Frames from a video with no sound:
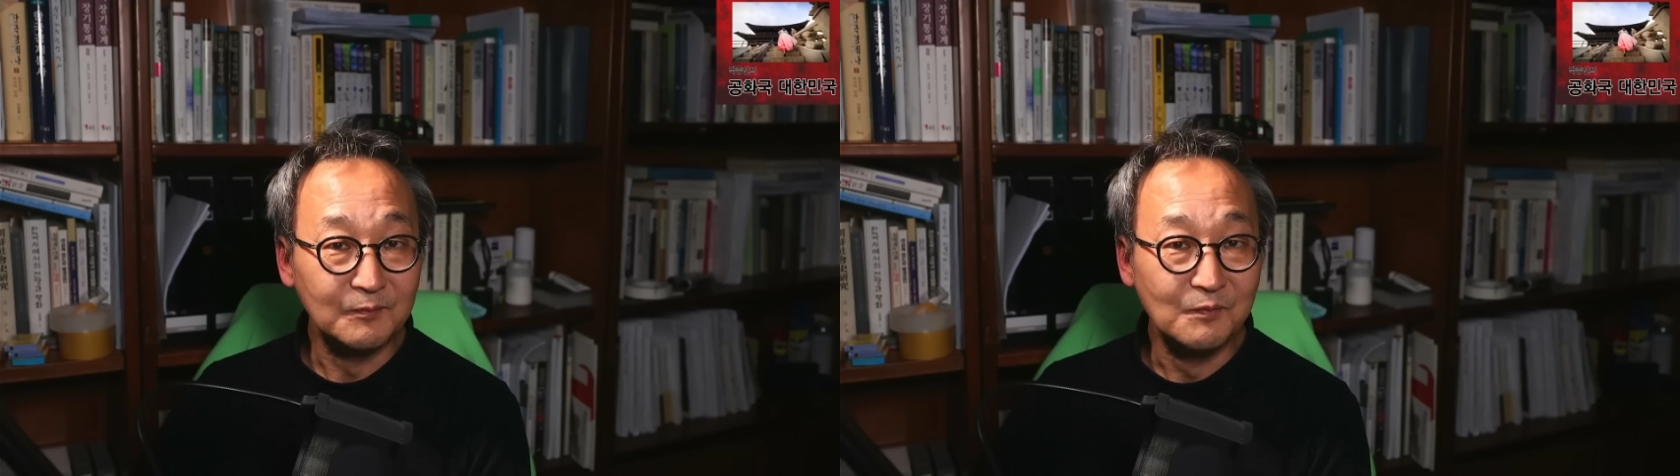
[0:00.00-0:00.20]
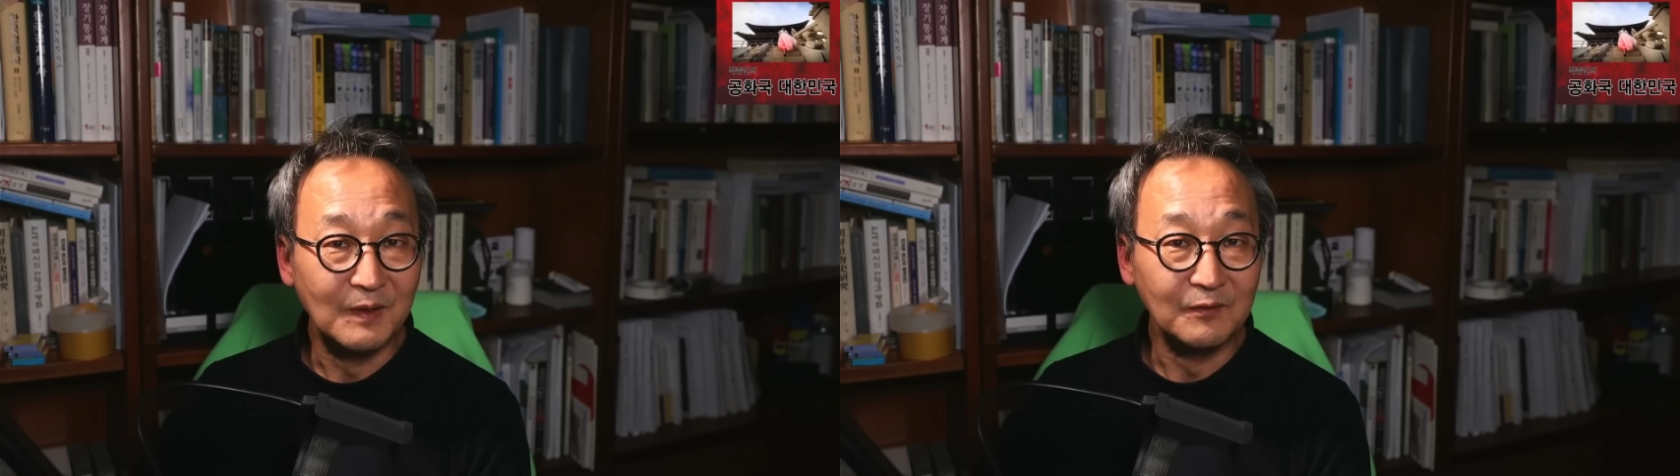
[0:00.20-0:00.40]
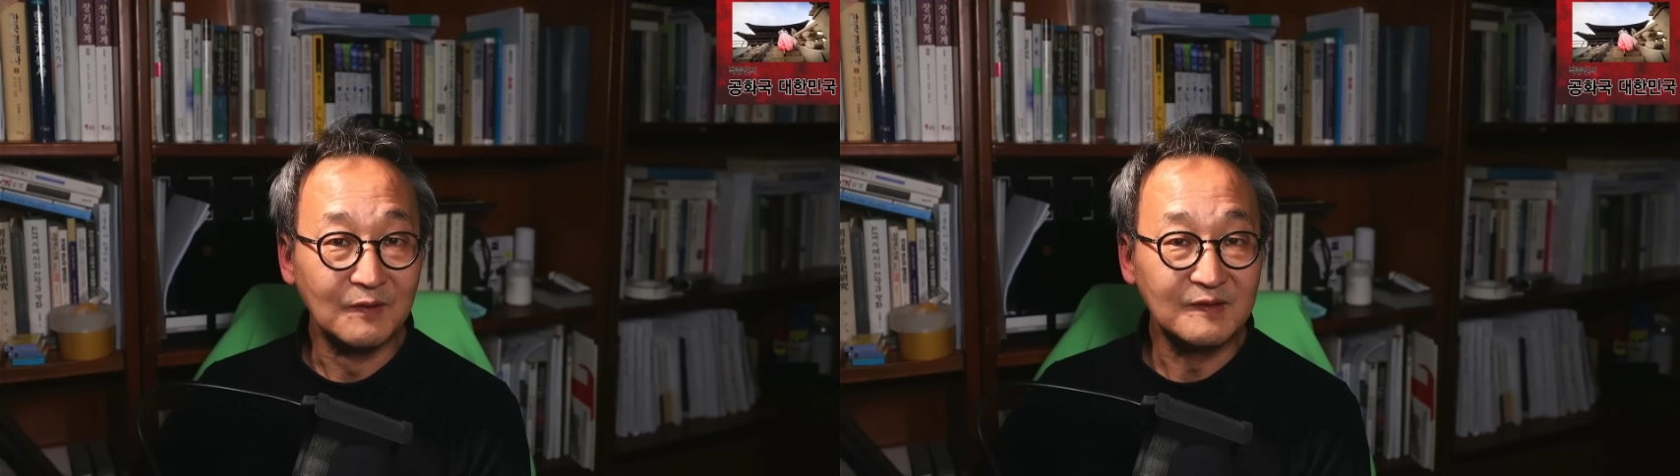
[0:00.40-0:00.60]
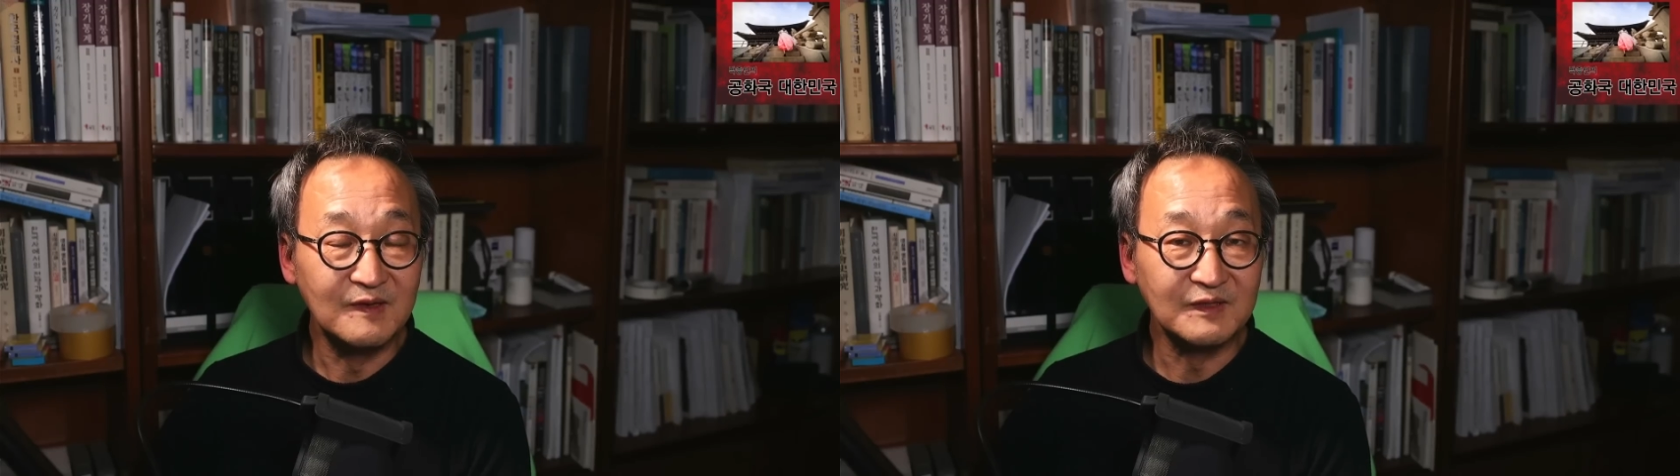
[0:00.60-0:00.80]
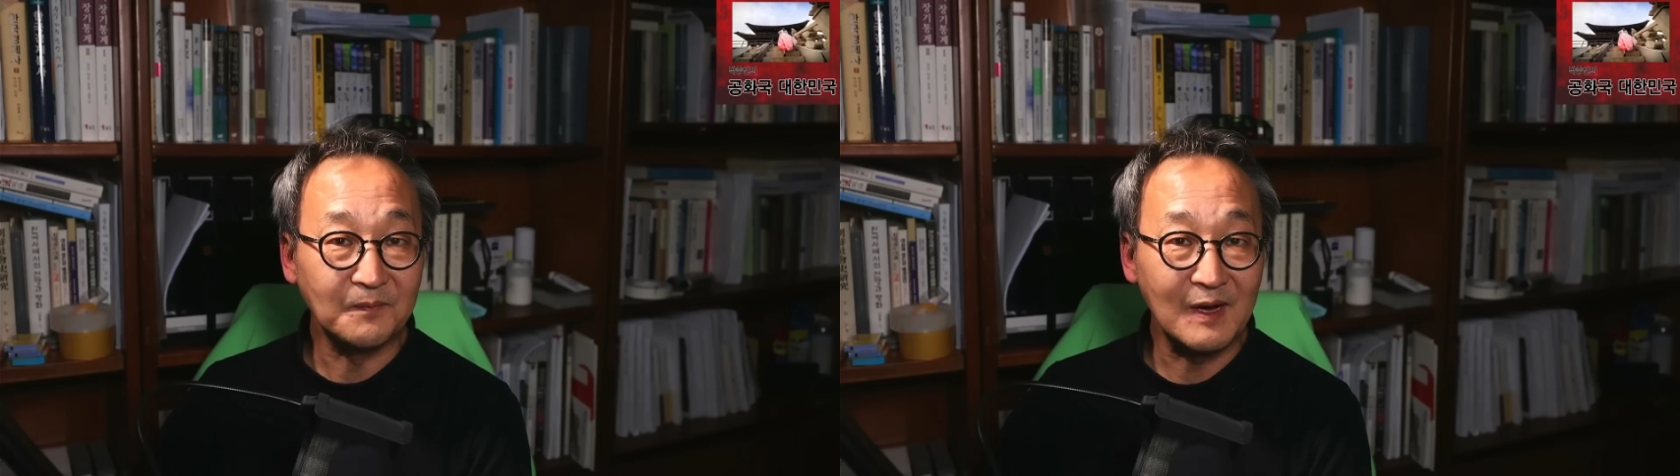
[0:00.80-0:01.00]
문맹률은
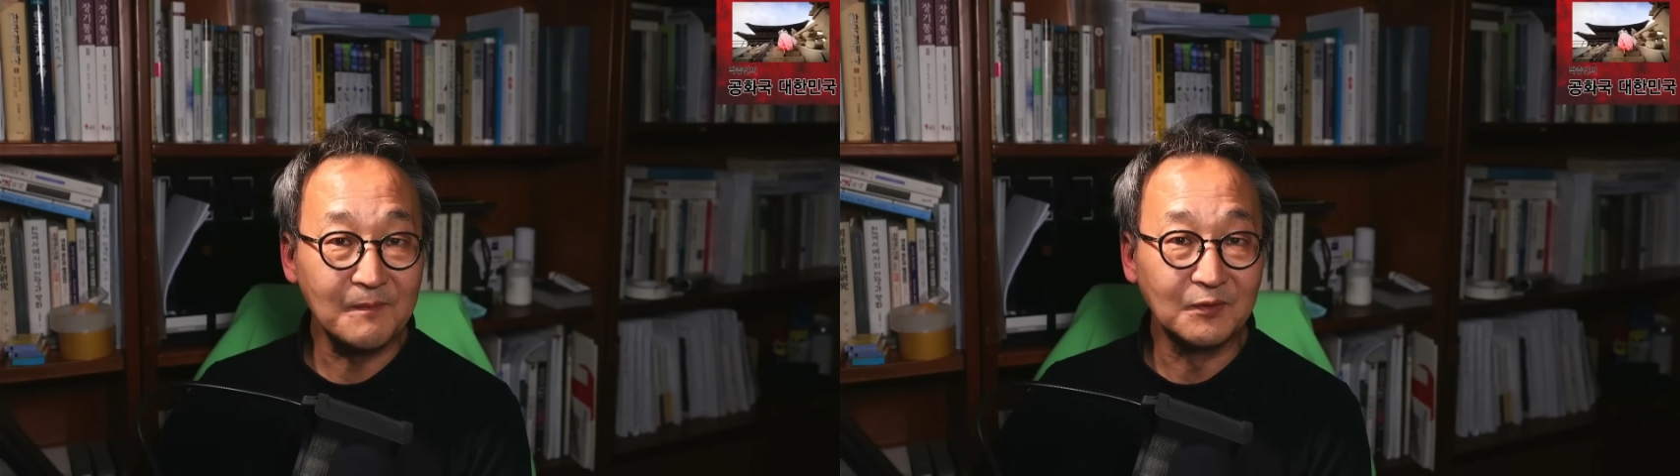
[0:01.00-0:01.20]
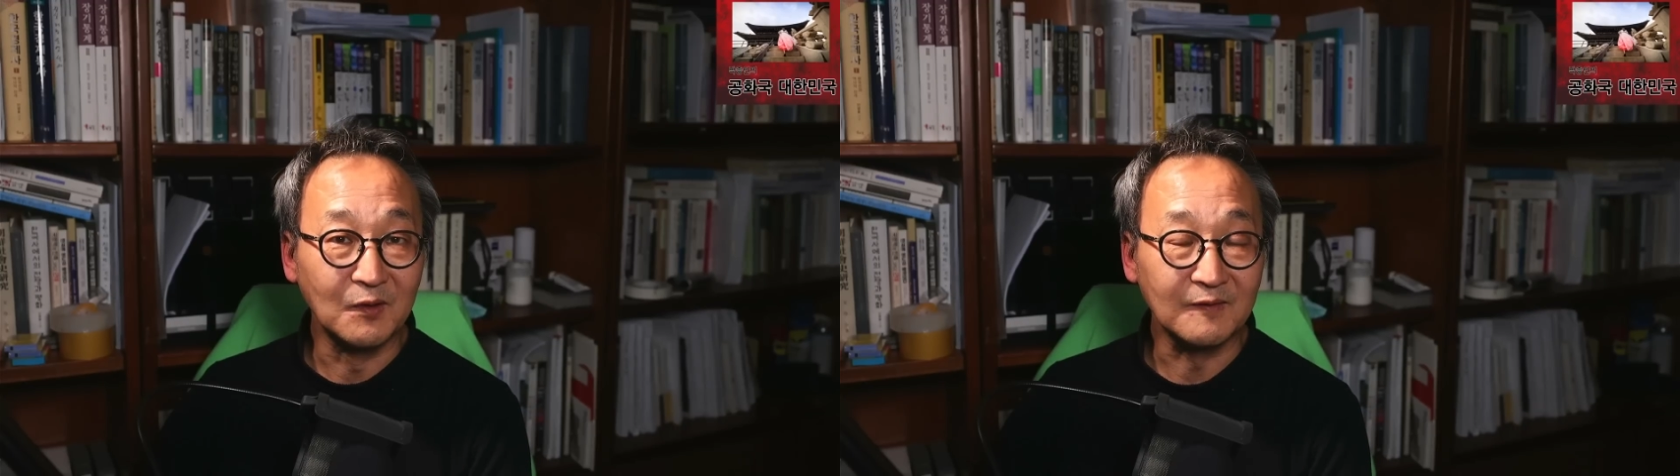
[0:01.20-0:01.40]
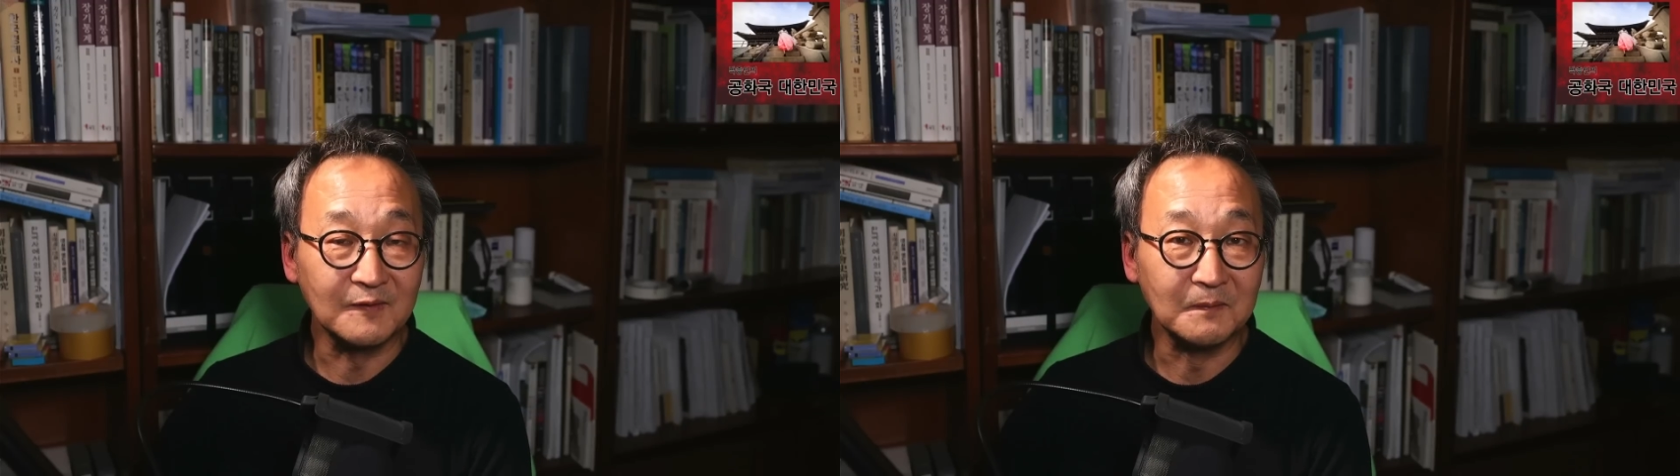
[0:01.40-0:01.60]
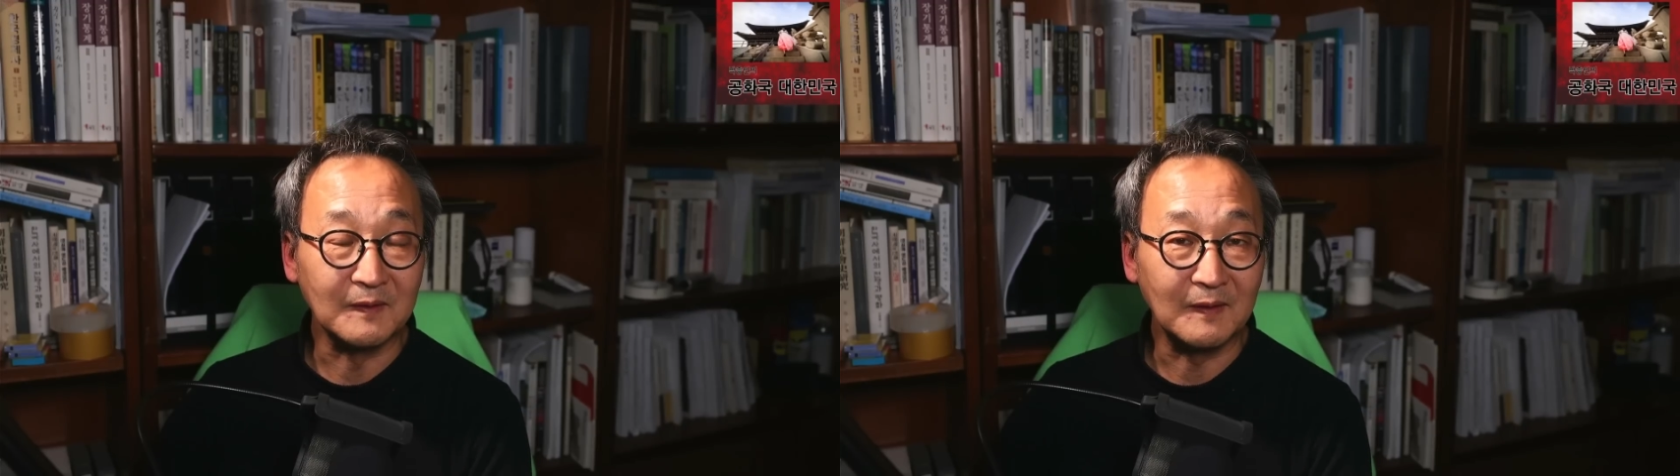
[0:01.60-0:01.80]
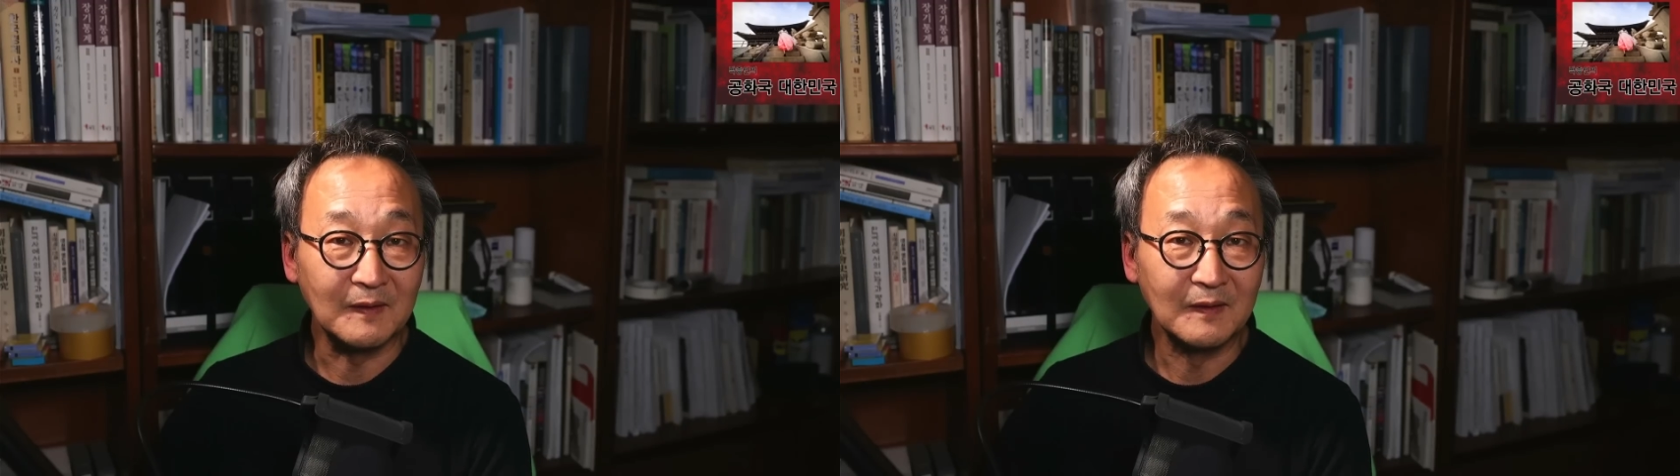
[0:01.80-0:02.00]
칠십팔 퍼센트였습니다.